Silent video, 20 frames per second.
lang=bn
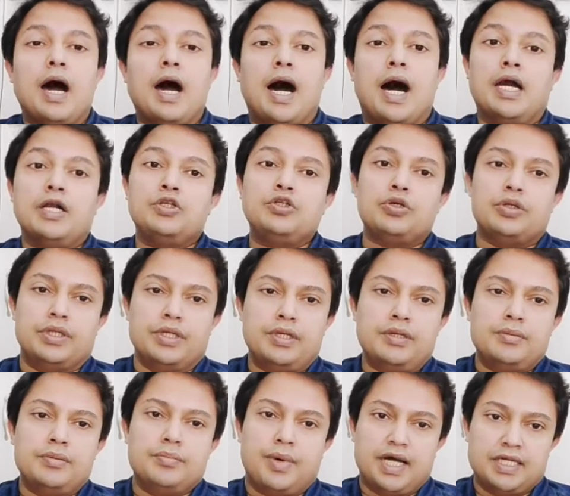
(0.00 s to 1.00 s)
আর যদি
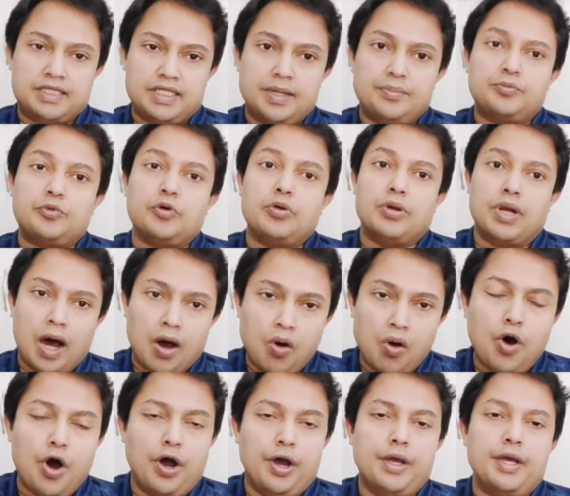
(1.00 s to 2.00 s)
বাজেয়াপ্ত নাও
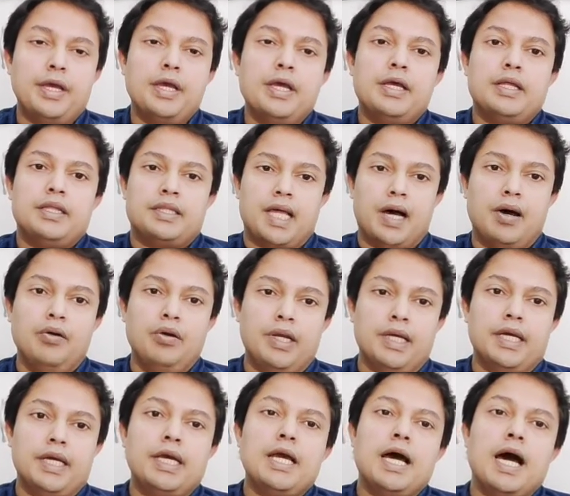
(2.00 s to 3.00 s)
হয় তাহলে
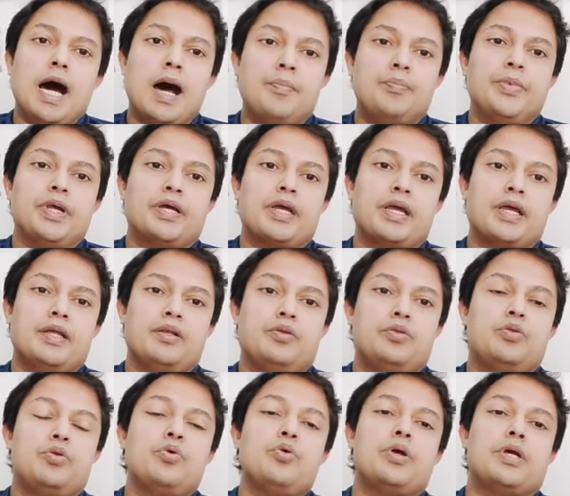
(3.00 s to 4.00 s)
আপনাকে
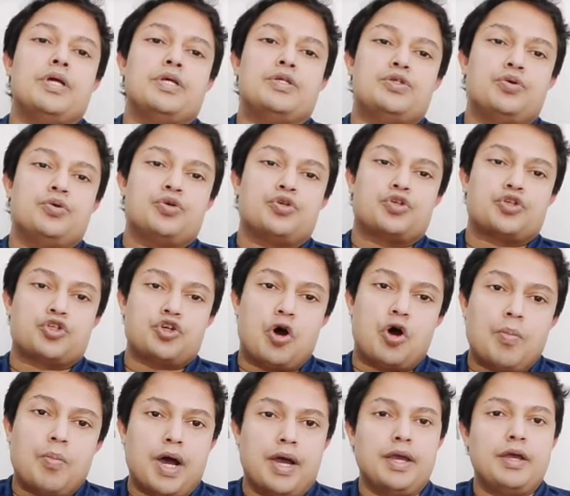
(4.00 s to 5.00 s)
কিন্তু কিছু
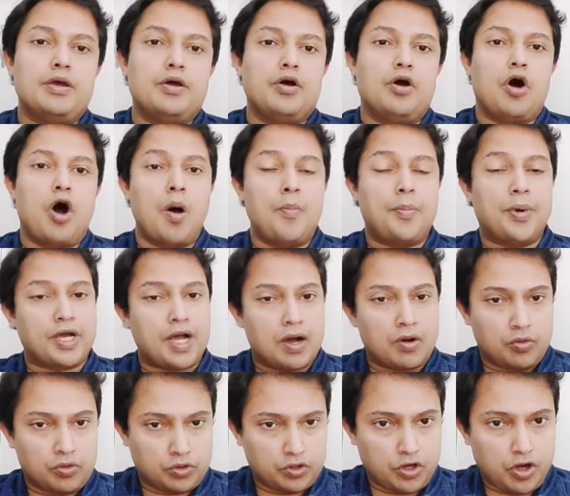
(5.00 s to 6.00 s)
সময় অপেক্ষা
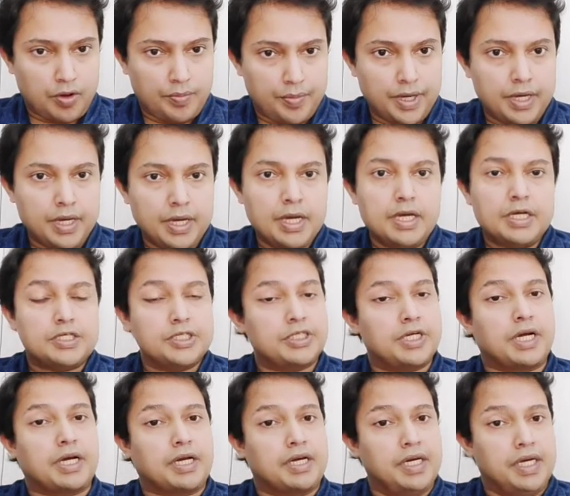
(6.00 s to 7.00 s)
করতে হবে
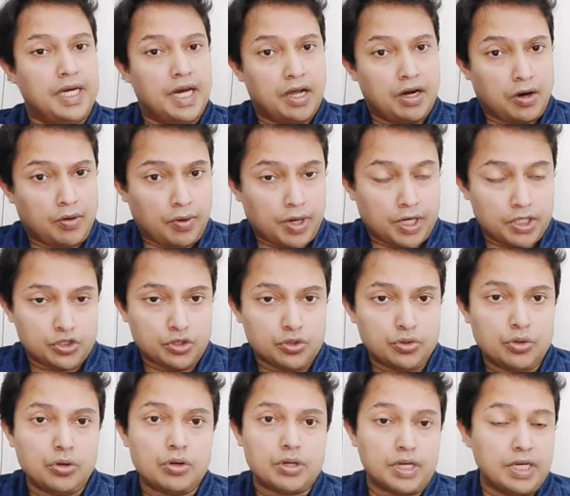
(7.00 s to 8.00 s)
সেটা ক্লিয়ার হওয়ার
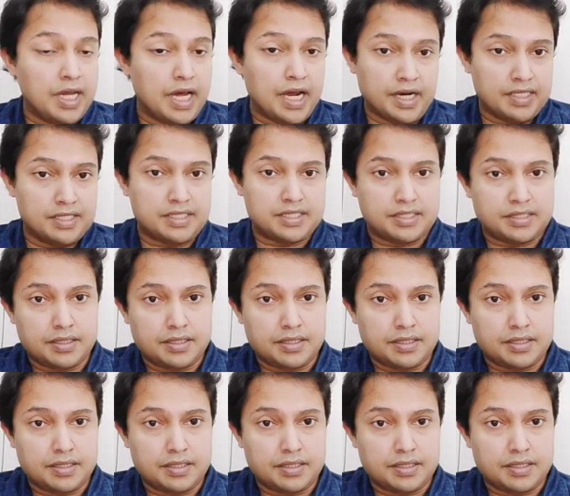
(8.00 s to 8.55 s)
জন্য ক্লিয়ারেন্স